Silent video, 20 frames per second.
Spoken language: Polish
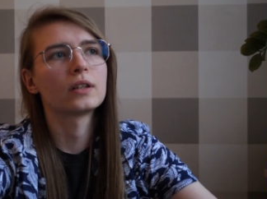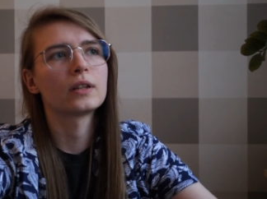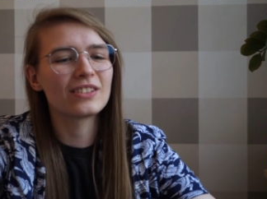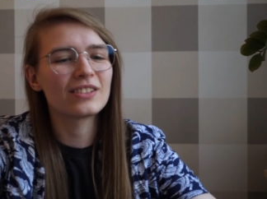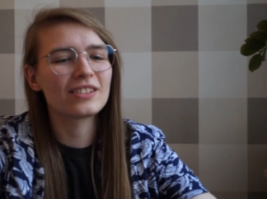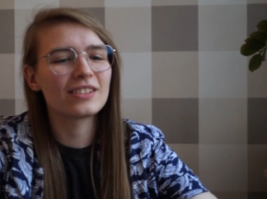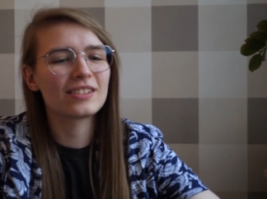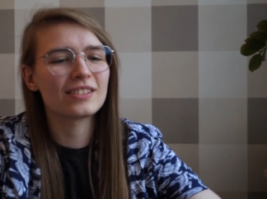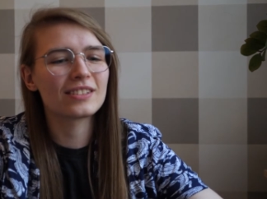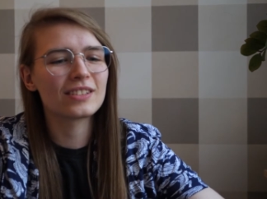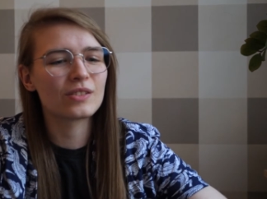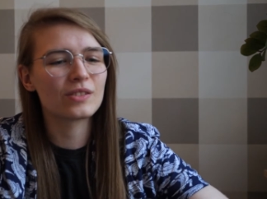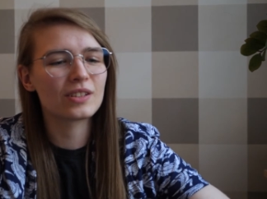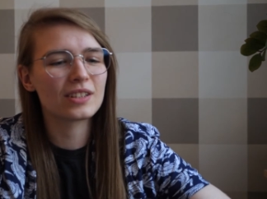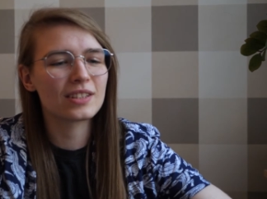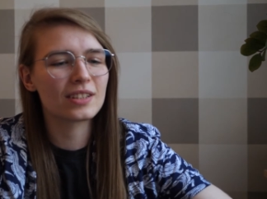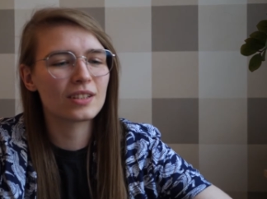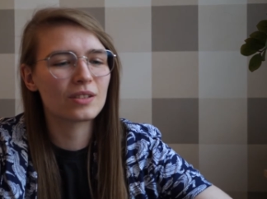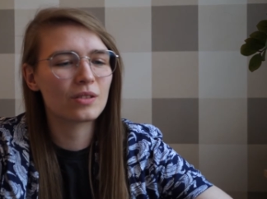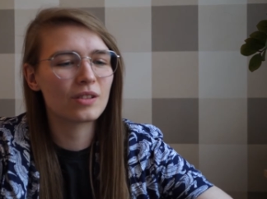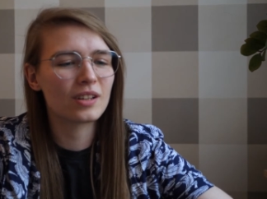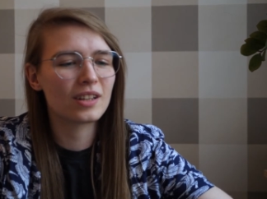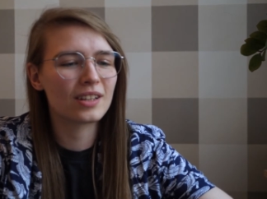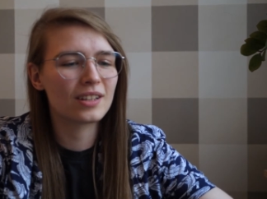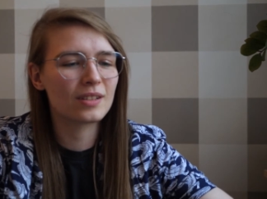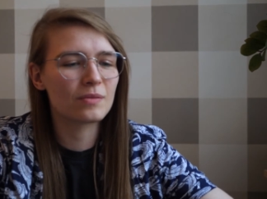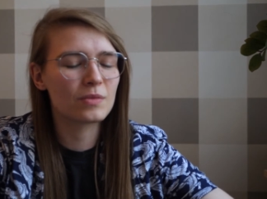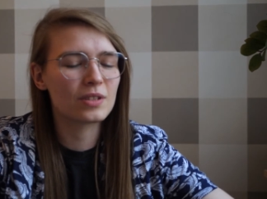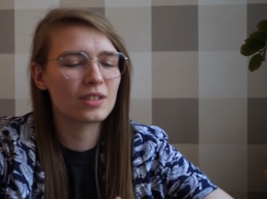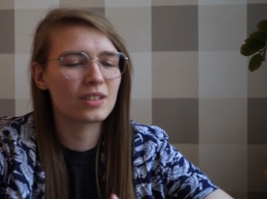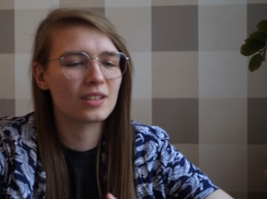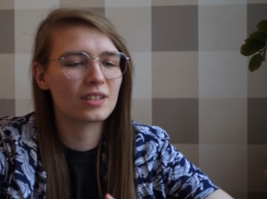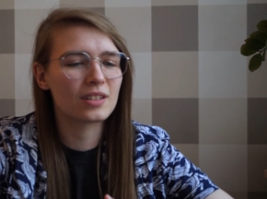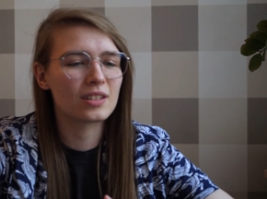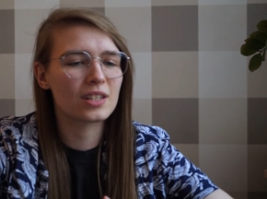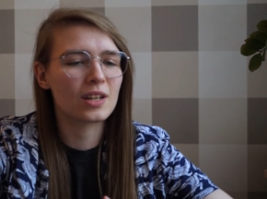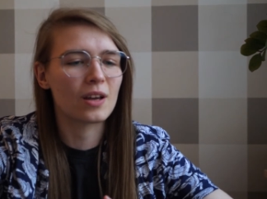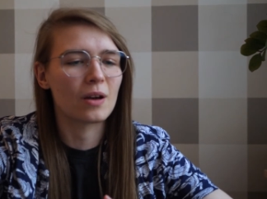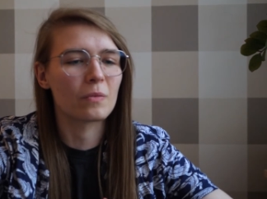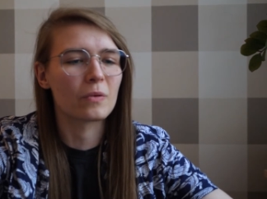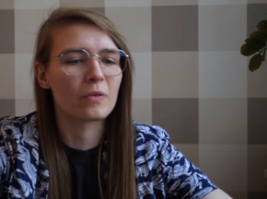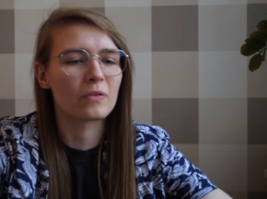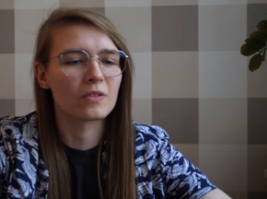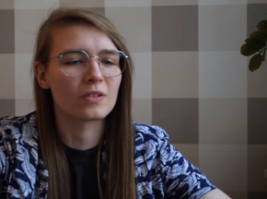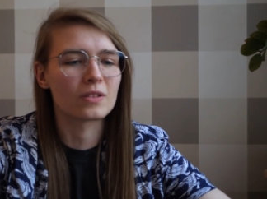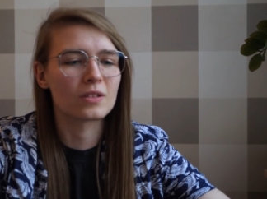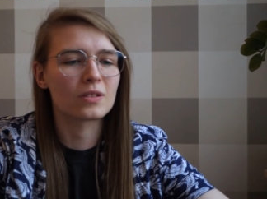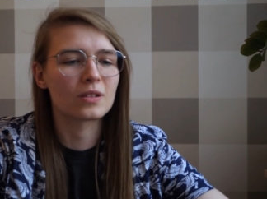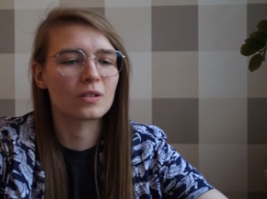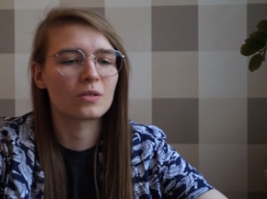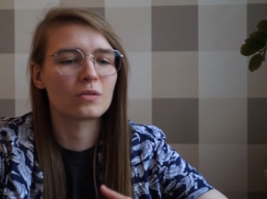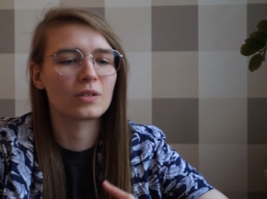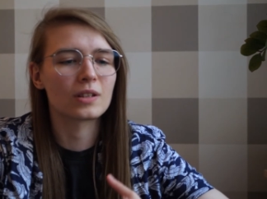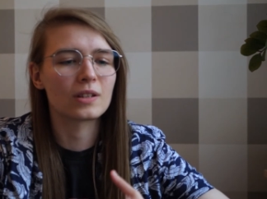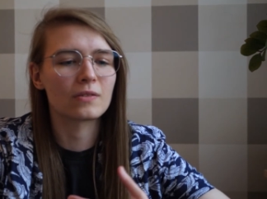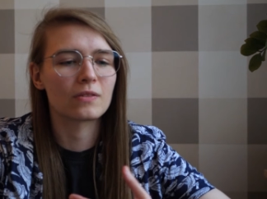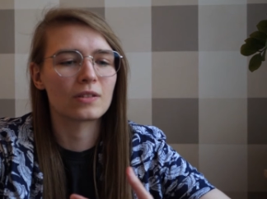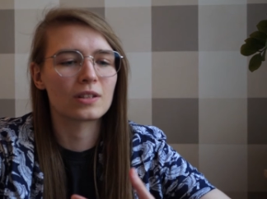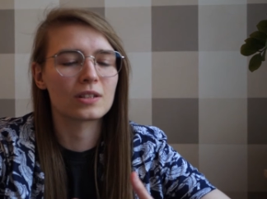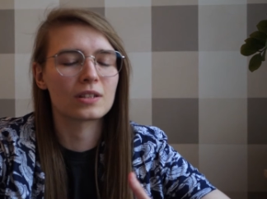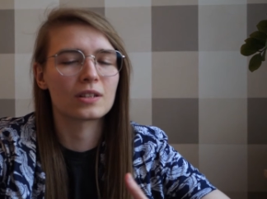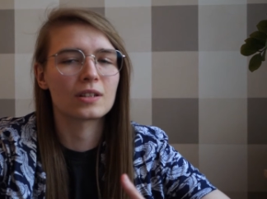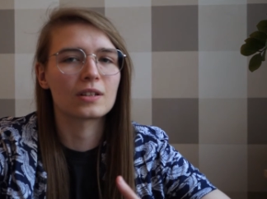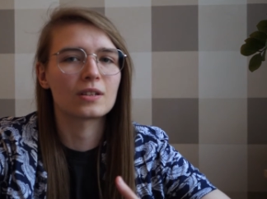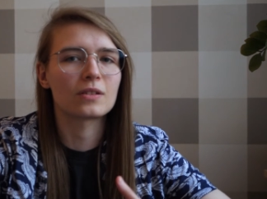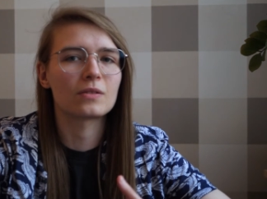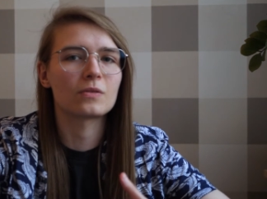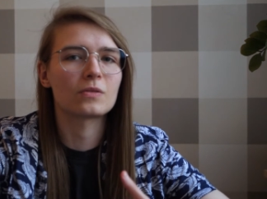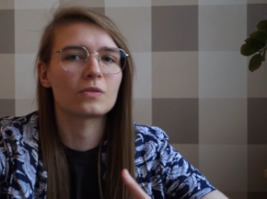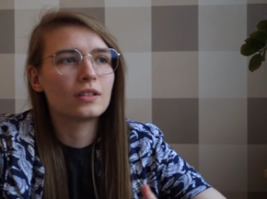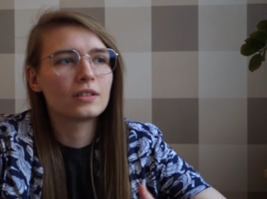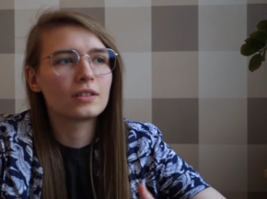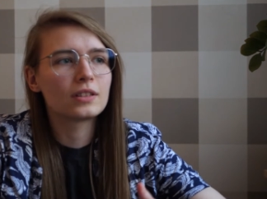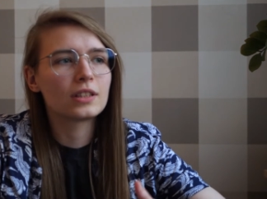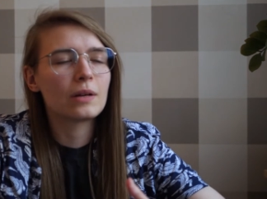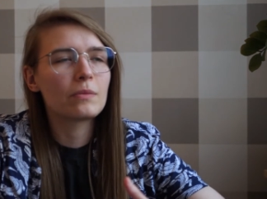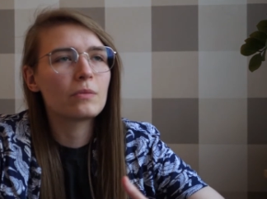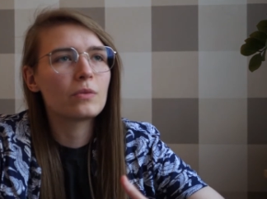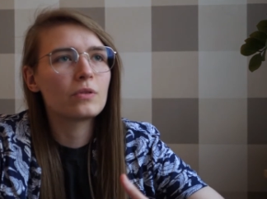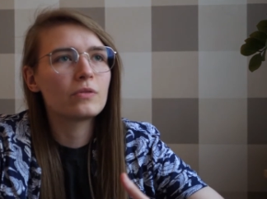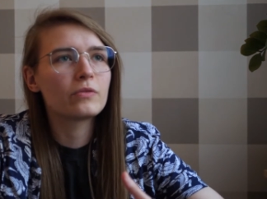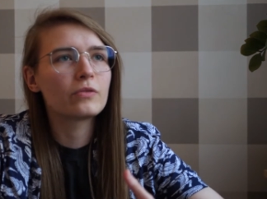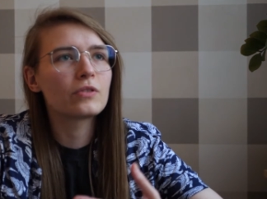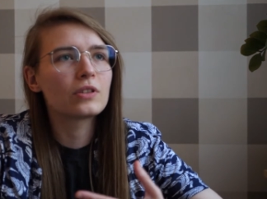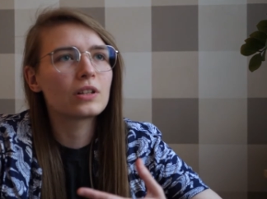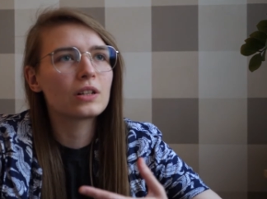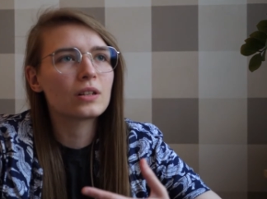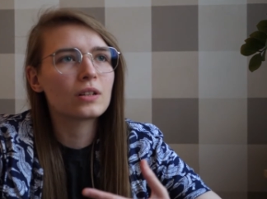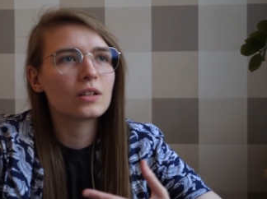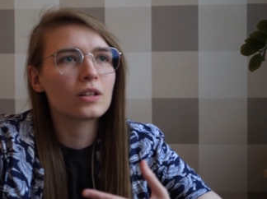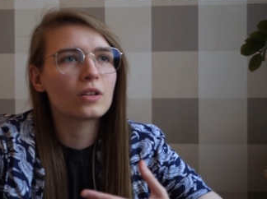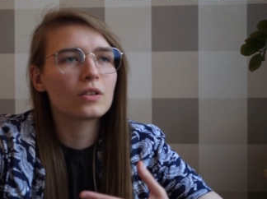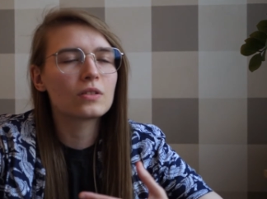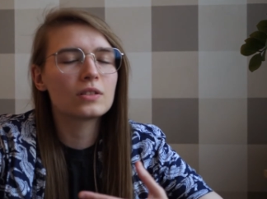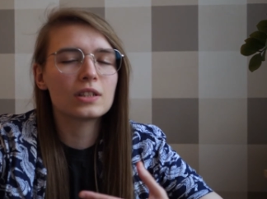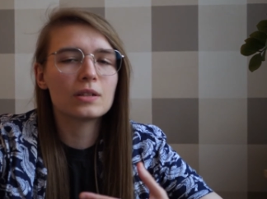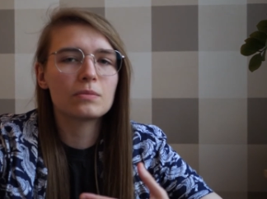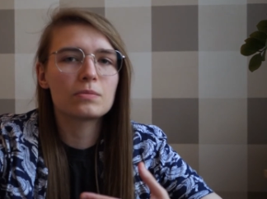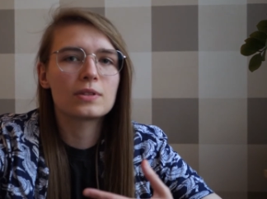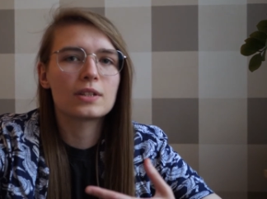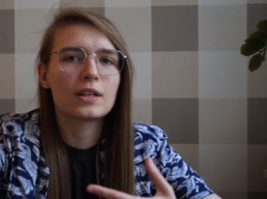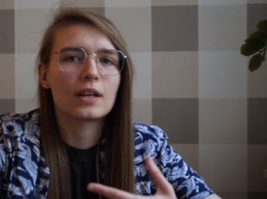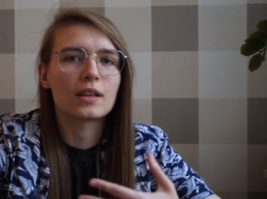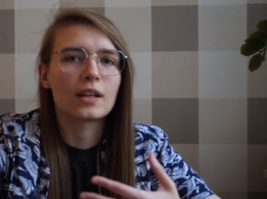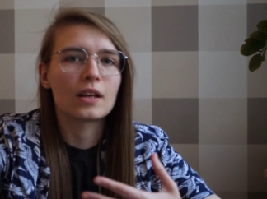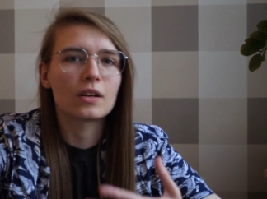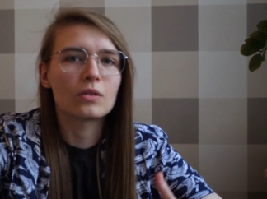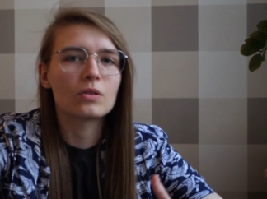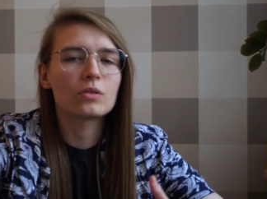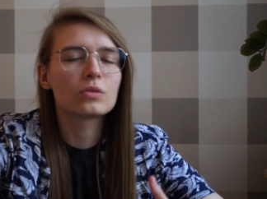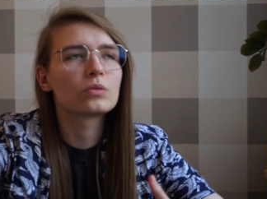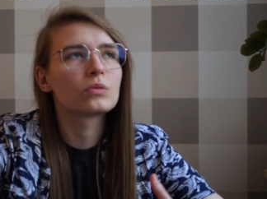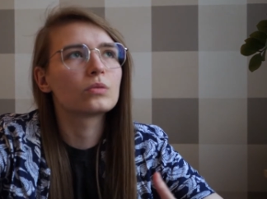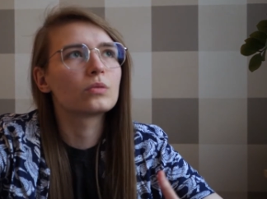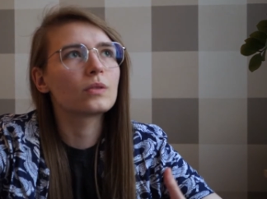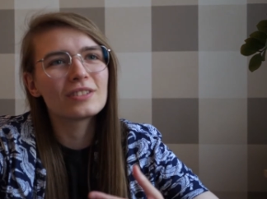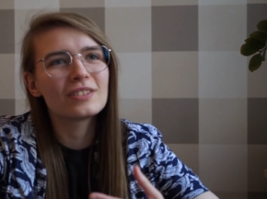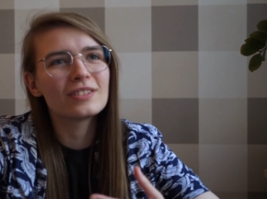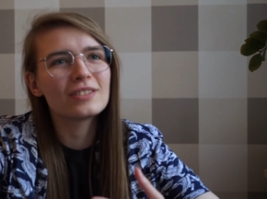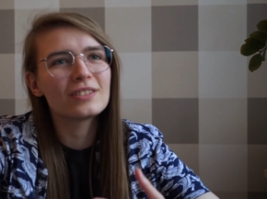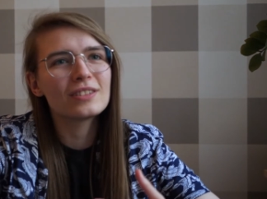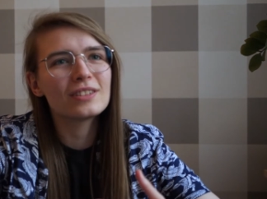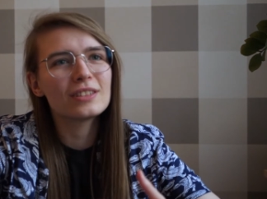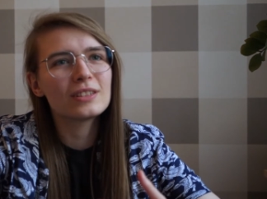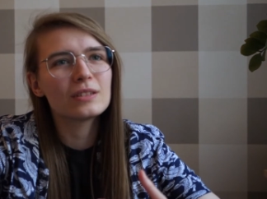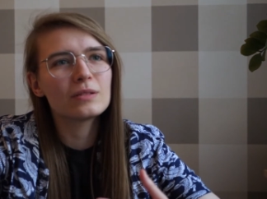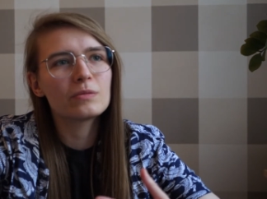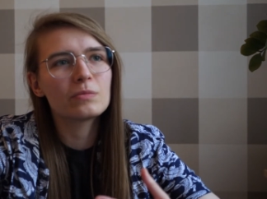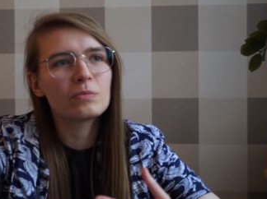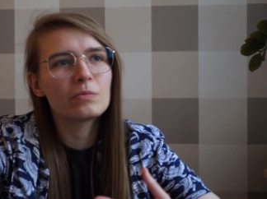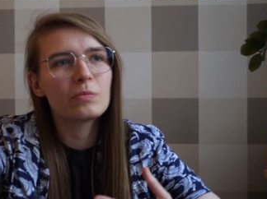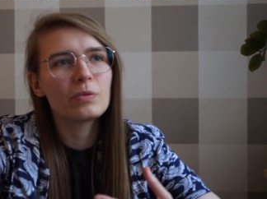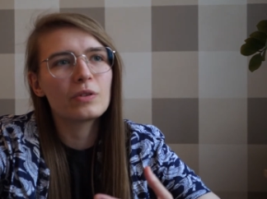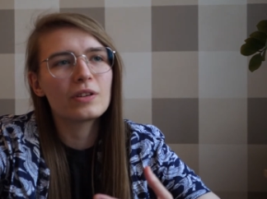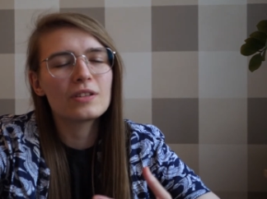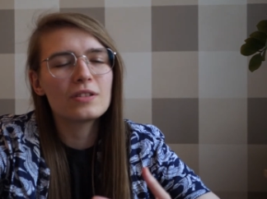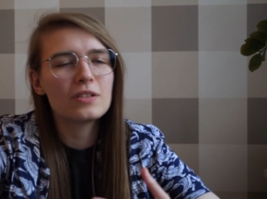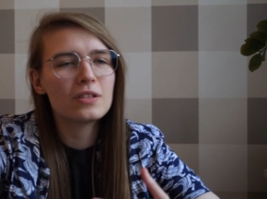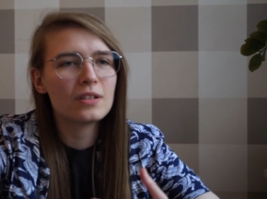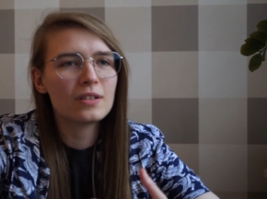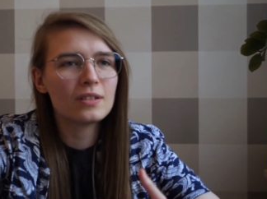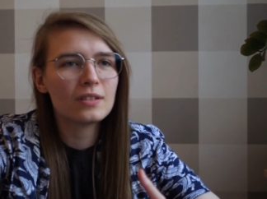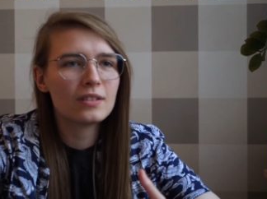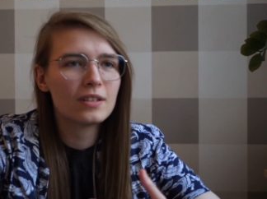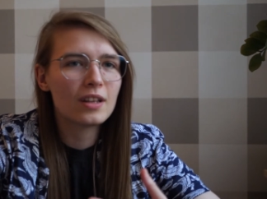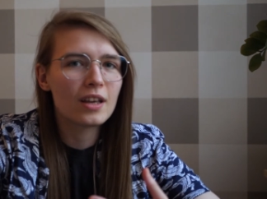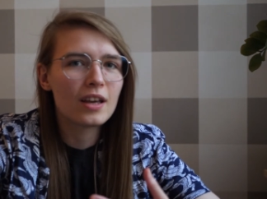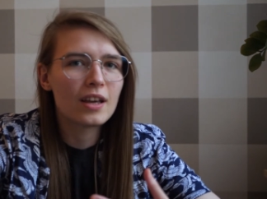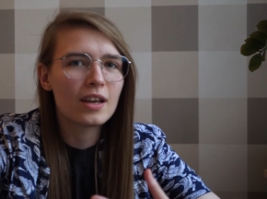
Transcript: To, to są rzeczy, które myślę, że trzeba powiedzieć. Szczególnie właśnie samo w ogóle koncepcja narodu. To jest pojęcie